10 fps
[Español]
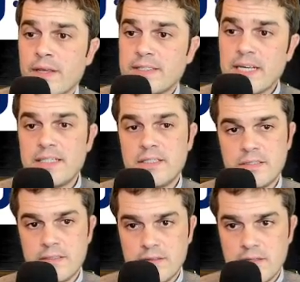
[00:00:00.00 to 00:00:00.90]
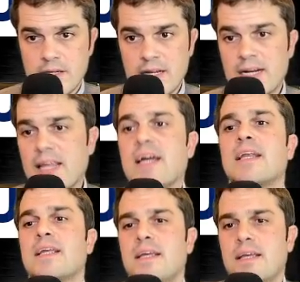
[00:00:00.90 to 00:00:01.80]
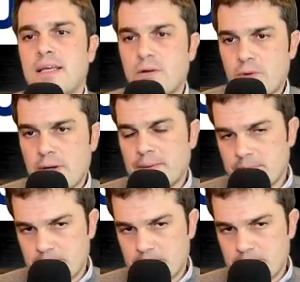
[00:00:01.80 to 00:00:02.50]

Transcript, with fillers: 6 en el radar y alguna más,